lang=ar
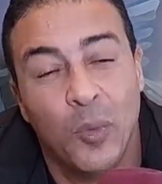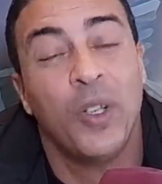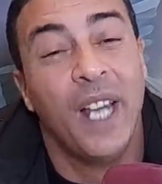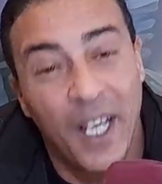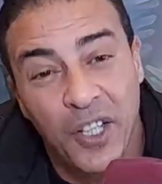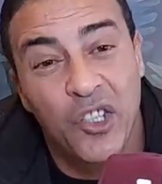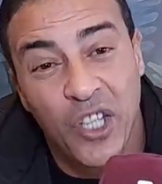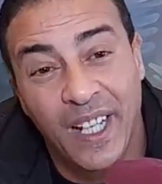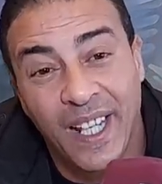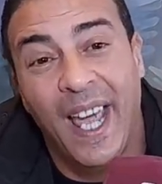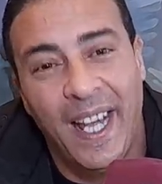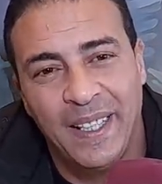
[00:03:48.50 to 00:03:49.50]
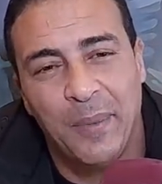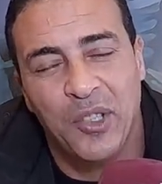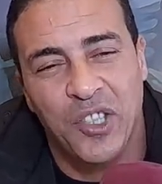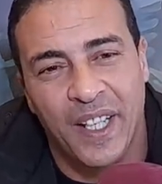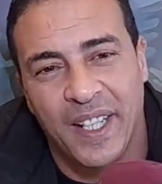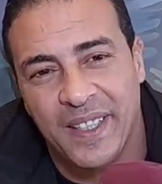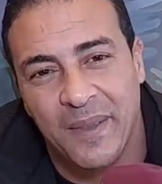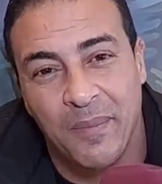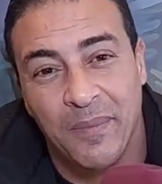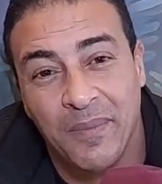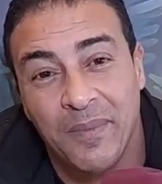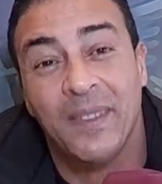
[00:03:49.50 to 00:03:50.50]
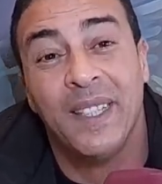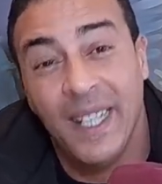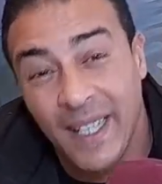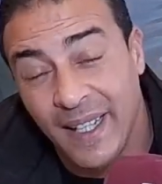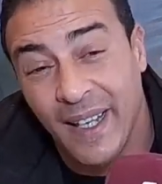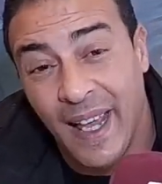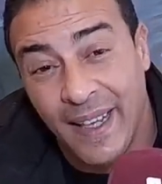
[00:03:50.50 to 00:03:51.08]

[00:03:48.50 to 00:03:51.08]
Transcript: وهنا غنرجع للقاعده باش غنختم ديري